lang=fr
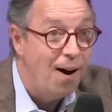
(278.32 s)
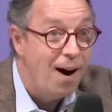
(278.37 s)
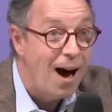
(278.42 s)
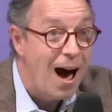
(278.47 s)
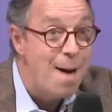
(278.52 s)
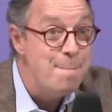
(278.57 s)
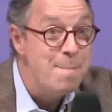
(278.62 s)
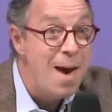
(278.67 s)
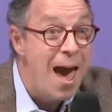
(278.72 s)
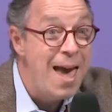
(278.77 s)

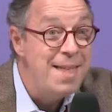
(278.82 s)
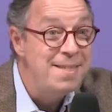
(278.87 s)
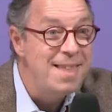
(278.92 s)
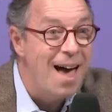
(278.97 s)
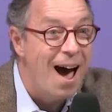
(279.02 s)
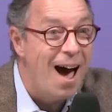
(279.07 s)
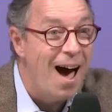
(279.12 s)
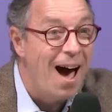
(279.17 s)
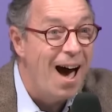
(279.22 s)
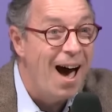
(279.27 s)

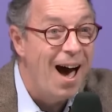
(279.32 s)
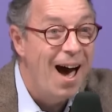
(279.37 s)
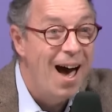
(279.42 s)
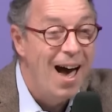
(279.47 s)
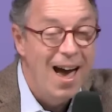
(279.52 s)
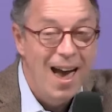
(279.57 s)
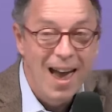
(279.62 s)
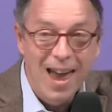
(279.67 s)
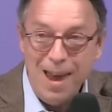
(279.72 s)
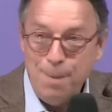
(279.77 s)
Amen.
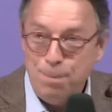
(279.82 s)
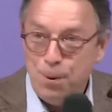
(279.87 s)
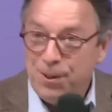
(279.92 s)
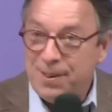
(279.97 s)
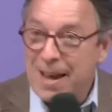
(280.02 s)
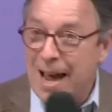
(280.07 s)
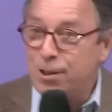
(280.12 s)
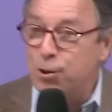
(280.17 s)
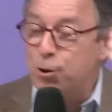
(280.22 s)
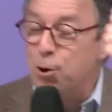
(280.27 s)
Et
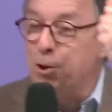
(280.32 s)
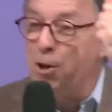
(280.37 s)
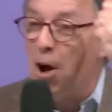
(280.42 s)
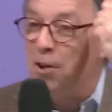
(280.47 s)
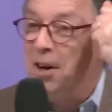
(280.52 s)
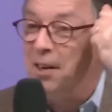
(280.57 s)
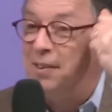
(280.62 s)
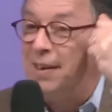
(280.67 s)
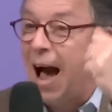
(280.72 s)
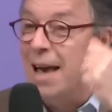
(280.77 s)
peut-être que dans
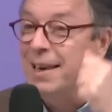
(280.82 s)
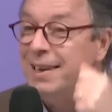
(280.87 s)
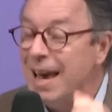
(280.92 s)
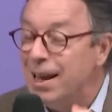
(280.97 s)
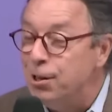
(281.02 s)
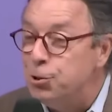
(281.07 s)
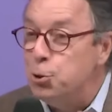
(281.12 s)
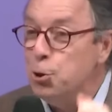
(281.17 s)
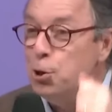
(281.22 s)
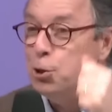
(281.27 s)
notre
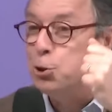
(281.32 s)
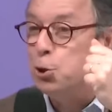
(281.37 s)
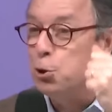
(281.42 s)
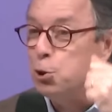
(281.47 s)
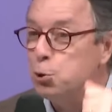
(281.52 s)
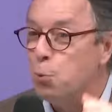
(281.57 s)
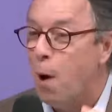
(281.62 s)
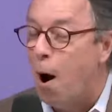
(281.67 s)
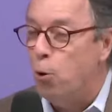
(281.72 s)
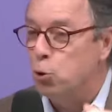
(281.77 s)
inquiétude, ce
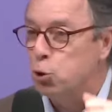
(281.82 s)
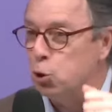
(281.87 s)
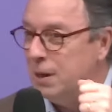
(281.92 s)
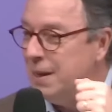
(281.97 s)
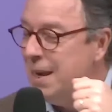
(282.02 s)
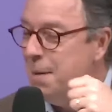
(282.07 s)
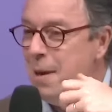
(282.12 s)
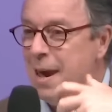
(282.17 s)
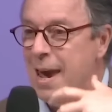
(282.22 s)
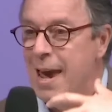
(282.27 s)
soir, on se
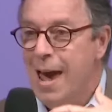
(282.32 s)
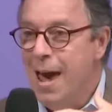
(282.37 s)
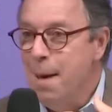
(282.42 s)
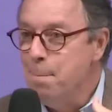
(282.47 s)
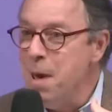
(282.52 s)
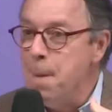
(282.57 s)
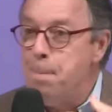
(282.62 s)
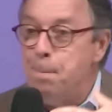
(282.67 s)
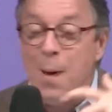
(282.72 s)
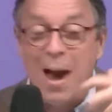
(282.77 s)
dit, mais,
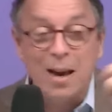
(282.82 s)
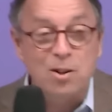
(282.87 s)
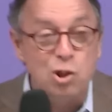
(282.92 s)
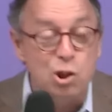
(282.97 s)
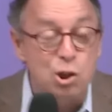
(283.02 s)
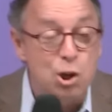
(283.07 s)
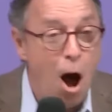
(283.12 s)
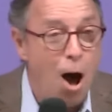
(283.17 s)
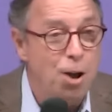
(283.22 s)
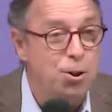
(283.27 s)
mais
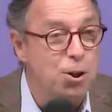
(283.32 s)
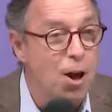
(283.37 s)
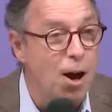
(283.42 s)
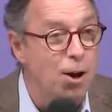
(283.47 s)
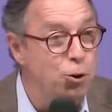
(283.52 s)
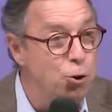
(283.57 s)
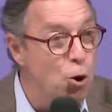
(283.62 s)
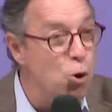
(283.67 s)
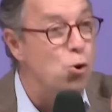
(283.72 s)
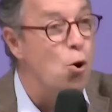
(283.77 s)
personne
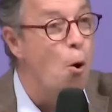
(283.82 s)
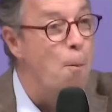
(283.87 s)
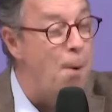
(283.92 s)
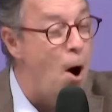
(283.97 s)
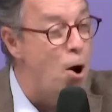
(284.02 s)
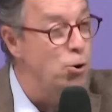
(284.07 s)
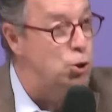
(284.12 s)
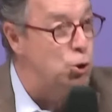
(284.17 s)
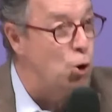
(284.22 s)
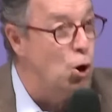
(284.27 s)
ne
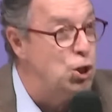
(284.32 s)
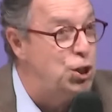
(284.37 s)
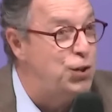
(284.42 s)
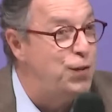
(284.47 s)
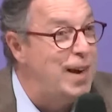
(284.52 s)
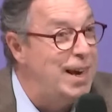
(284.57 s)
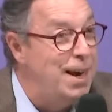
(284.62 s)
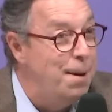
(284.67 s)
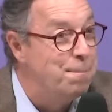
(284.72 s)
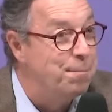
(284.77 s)
comprend ce que je
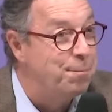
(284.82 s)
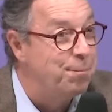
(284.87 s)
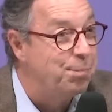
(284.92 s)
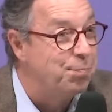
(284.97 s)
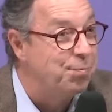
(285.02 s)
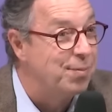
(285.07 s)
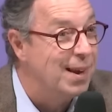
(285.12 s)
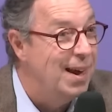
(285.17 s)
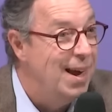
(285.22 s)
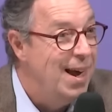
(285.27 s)
vis.
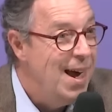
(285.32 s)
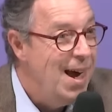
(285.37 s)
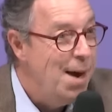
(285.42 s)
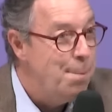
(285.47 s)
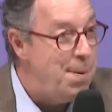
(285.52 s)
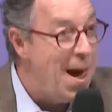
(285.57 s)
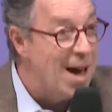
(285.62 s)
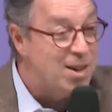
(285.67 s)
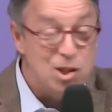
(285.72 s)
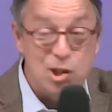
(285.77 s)

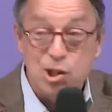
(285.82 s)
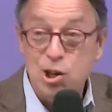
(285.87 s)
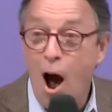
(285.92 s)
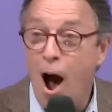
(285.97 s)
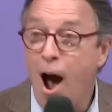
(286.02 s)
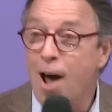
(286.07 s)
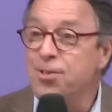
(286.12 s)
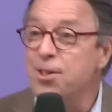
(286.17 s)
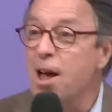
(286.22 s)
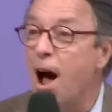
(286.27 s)

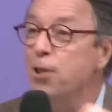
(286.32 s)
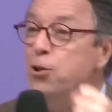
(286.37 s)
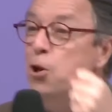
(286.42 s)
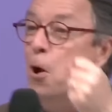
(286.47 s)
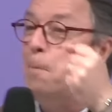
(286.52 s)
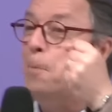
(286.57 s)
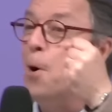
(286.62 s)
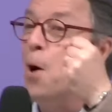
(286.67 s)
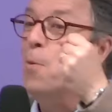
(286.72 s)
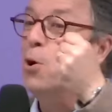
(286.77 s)
Personne ne
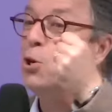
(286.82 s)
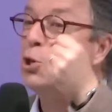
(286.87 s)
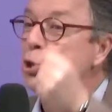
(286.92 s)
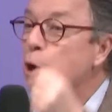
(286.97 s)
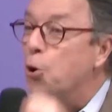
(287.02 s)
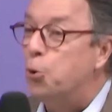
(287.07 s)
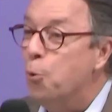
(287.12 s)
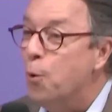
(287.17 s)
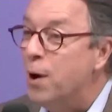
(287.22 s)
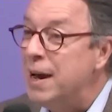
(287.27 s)
peut me
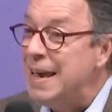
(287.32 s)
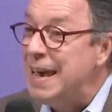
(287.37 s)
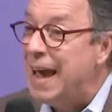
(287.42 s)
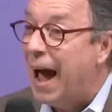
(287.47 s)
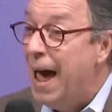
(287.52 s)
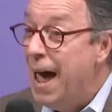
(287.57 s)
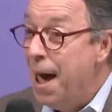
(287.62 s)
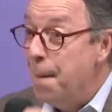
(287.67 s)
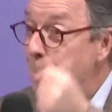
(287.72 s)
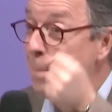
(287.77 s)
secourir.
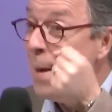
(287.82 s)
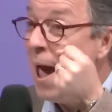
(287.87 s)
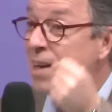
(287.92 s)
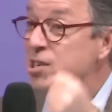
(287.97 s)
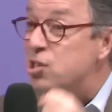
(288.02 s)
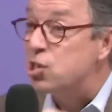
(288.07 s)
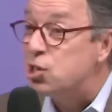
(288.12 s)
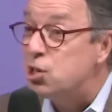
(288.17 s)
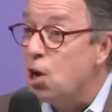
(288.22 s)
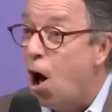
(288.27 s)

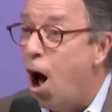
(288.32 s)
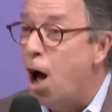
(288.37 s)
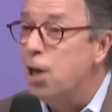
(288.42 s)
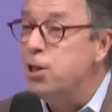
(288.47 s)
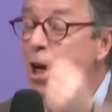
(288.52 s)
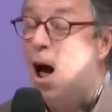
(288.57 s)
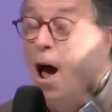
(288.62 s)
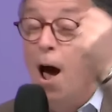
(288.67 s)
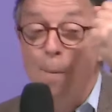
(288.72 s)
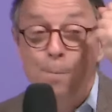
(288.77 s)

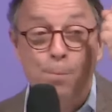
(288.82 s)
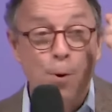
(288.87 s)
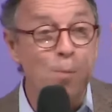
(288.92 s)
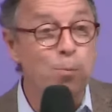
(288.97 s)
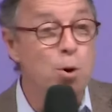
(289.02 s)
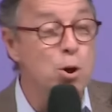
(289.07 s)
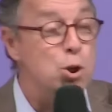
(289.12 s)
Personne peut me